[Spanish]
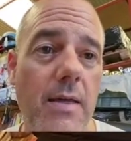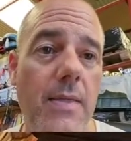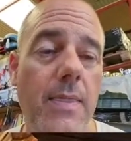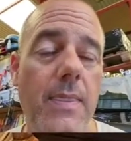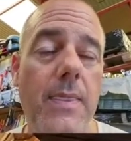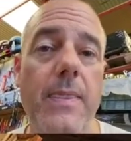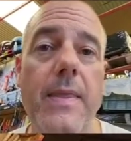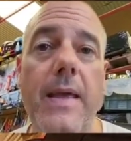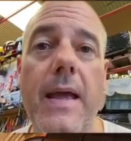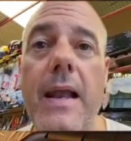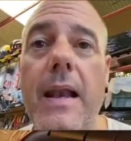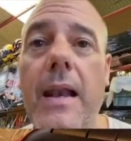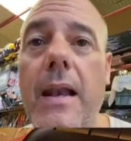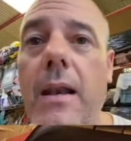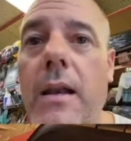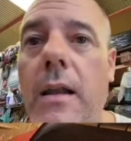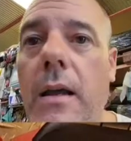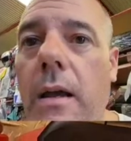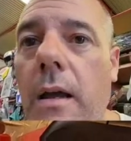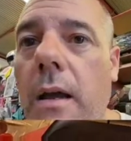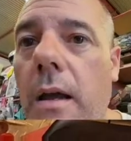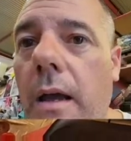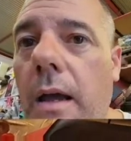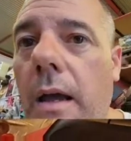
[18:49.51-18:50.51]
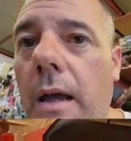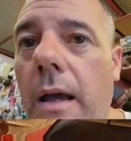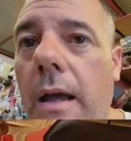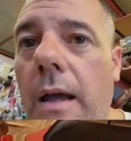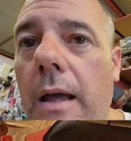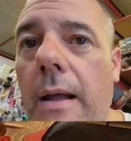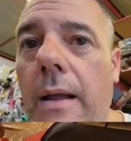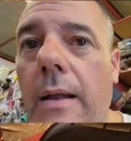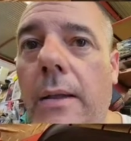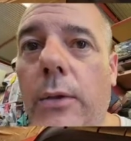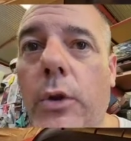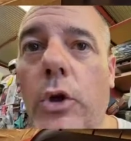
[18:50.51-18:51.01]
del
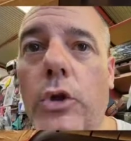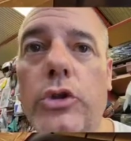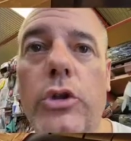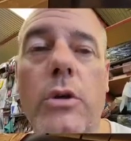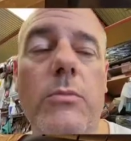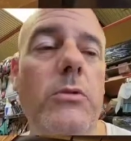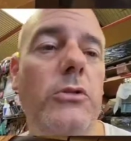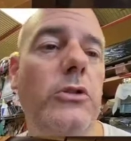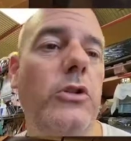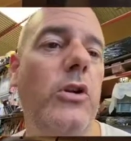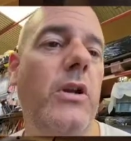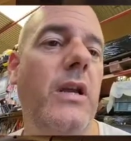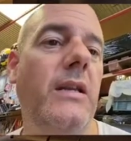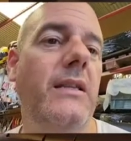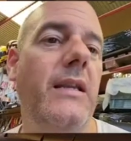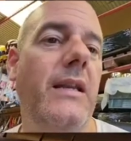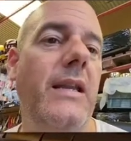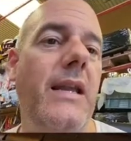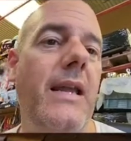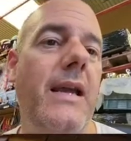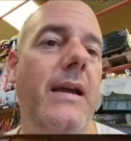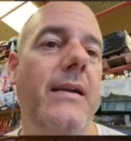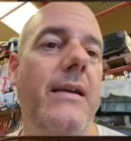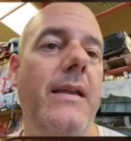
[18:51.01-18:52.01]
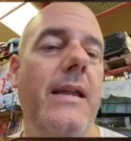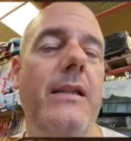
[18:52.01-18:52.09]
eh, de otro motor que tenía.